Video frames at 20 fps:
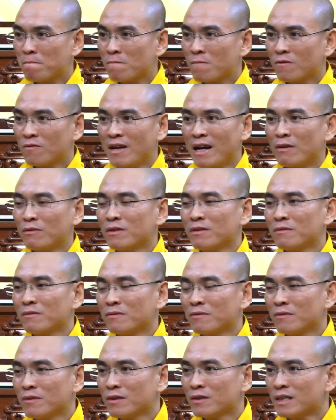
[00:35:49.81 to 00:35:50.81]
vào
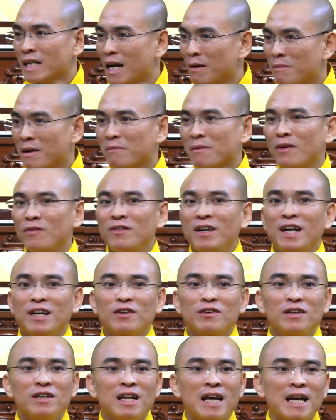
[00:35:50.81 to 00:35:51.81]
chào bác bảo vệ rồi
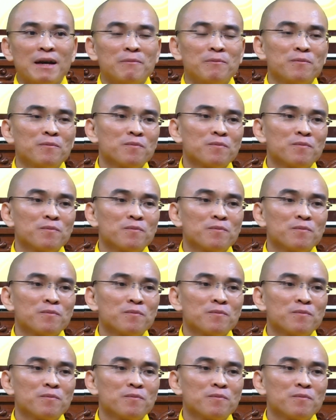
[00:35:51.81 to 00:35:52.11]
đi làm.